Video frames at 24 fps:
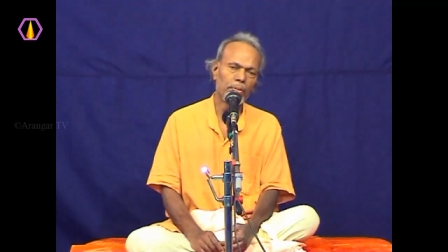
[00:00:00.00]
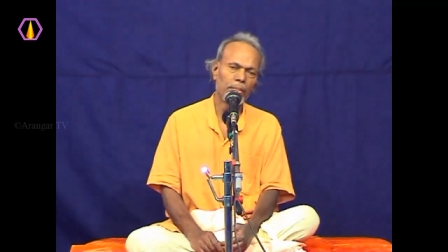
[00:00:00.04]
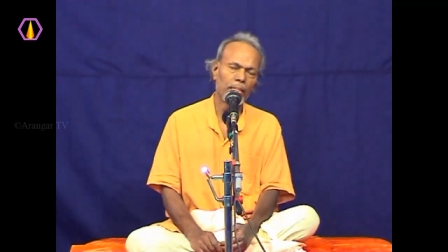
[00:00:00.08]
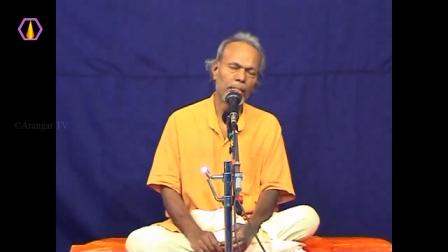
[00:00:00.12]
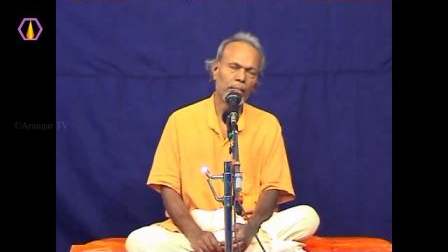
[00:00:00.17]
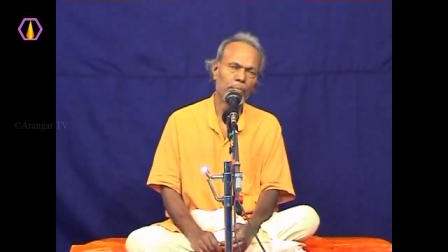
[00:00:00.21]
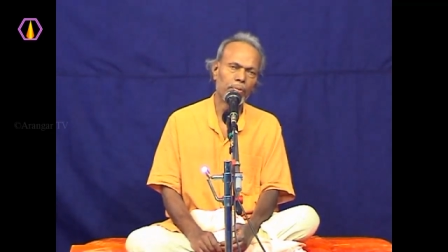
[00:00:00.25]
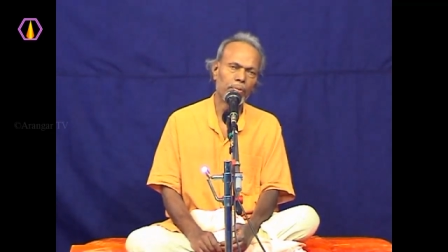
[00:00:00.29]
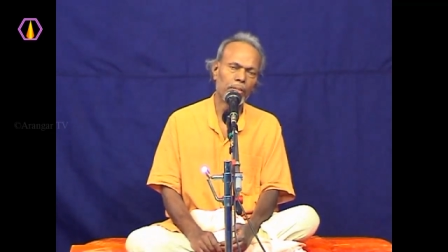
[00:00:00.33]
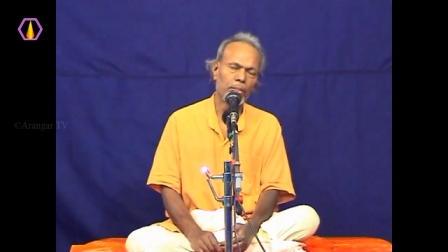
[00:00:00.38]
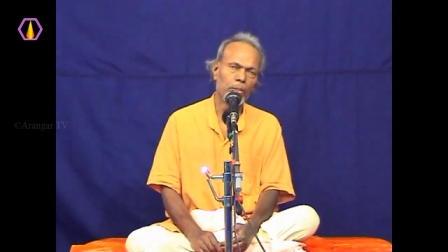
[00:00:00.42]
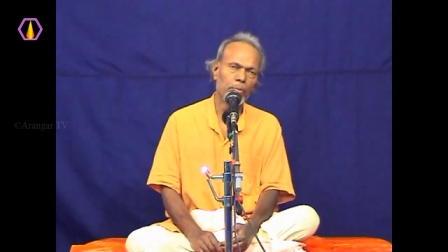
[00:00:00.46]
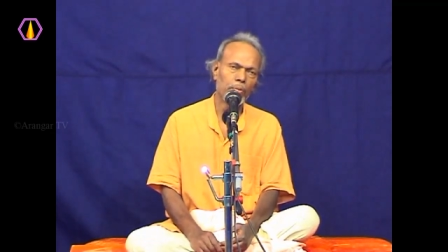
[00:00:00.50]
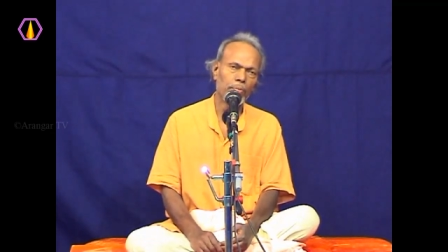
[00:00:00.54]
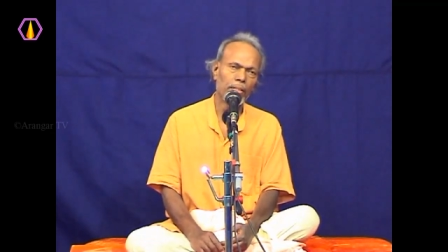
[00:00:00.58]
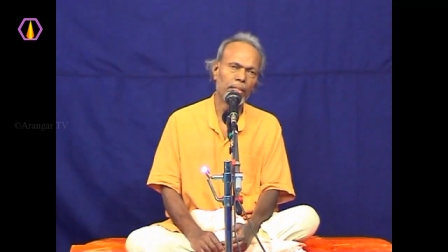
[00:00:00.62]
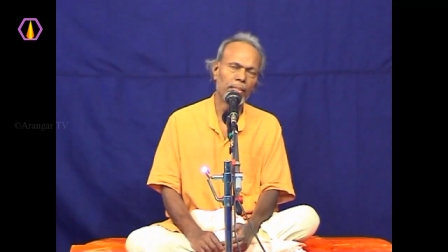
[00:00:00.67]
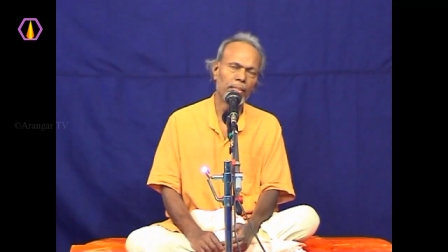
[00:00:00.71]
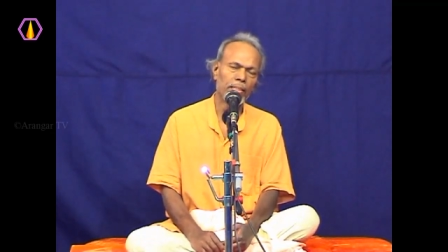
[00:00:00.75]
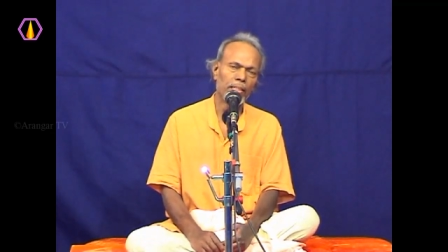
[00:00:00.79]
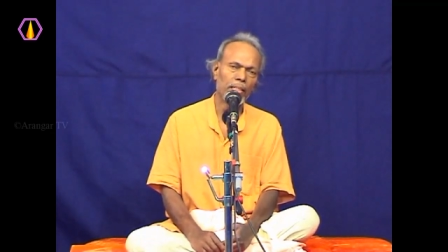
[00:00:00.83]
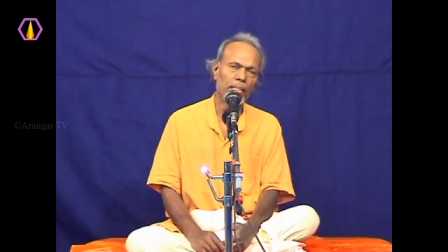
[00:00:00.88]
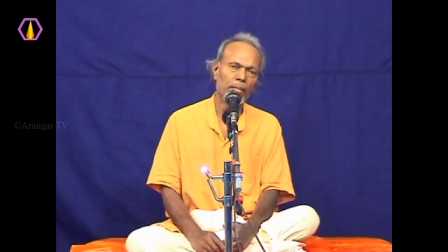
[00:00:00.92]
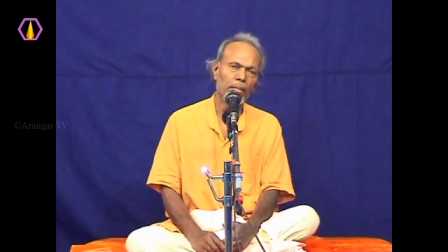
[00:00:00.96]
பத்து பத்து
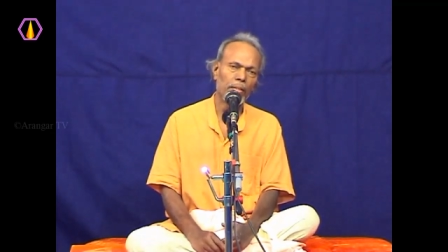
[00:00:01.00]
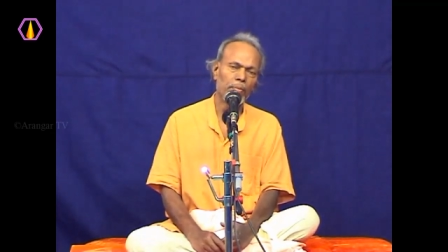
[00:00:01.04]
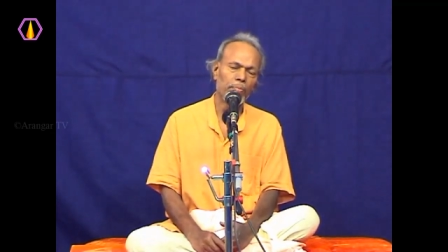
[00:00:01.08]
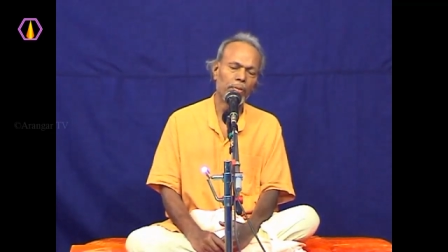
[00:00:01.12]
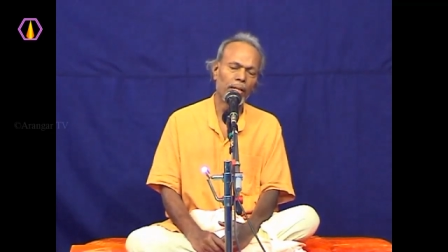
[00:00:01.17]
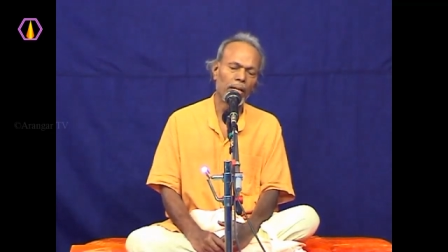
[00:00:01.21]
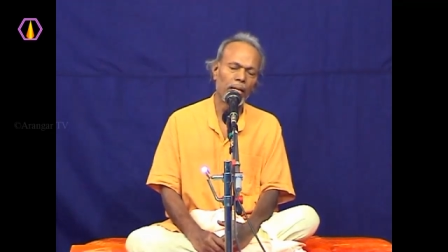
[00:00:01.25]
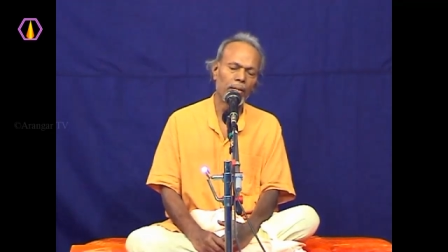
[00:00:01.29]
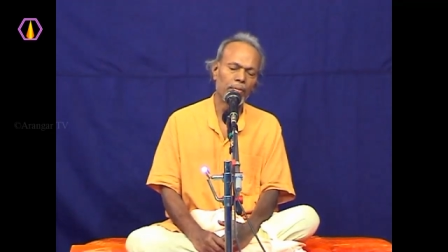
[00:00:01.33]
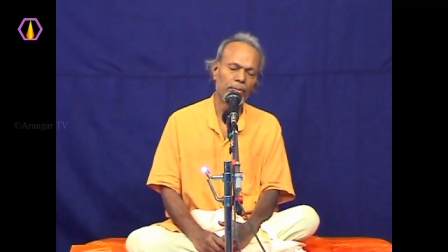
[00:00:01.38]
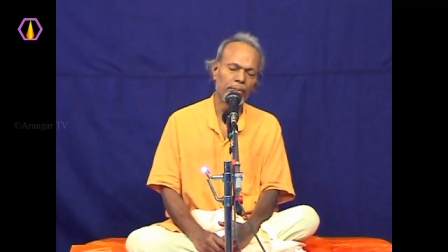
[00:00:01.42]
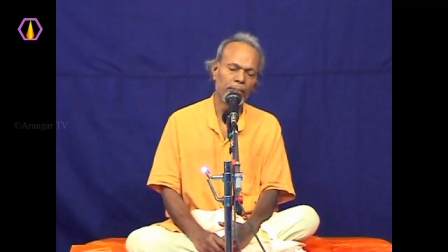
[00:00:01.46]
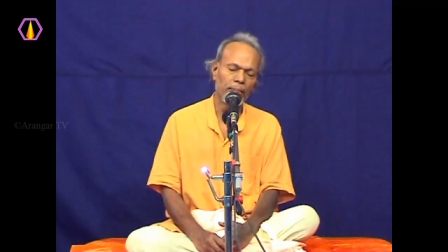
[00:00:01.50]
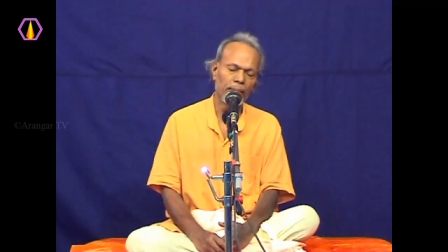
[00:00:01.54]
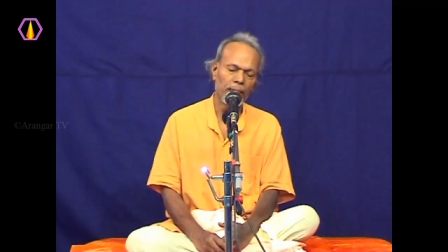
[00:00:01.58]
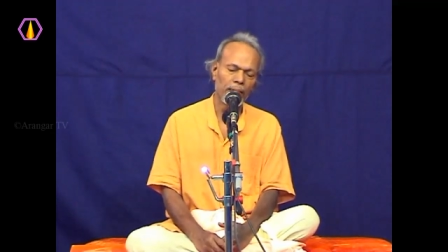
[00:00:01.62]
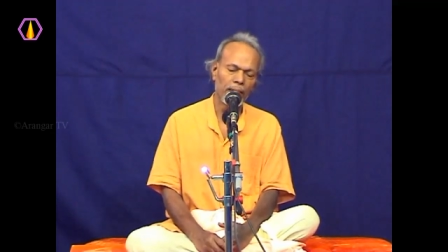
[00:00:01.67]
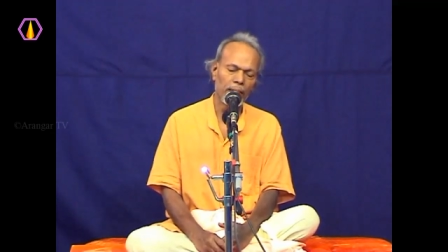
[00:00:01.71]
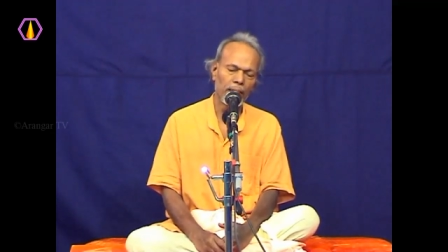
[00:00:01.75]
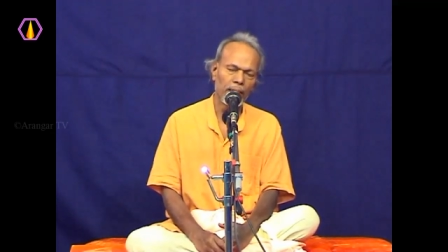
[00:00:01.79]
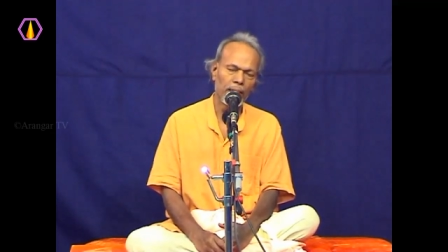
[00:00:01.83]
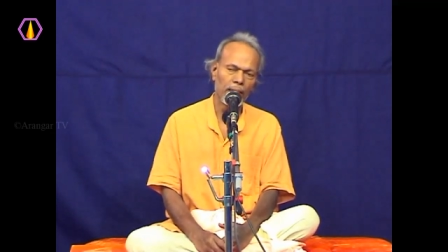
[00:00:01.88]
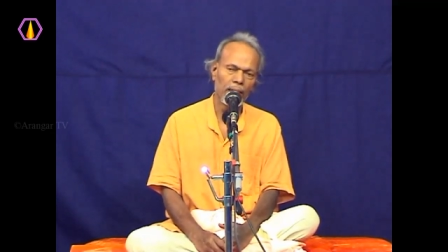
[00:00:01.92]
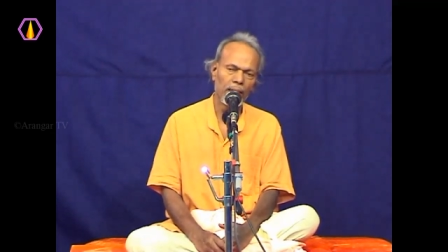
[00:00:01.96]
பக்கத்தை பாராயணம்
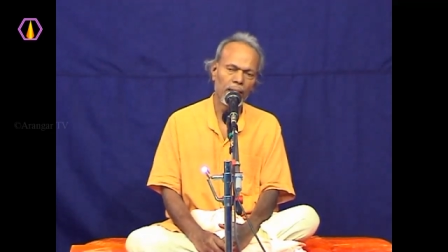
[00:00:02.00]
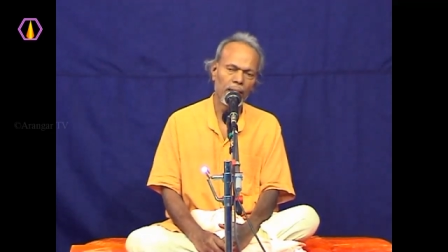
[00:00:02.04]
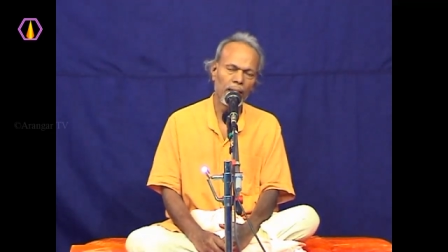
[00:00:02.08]
செய்தார்கள்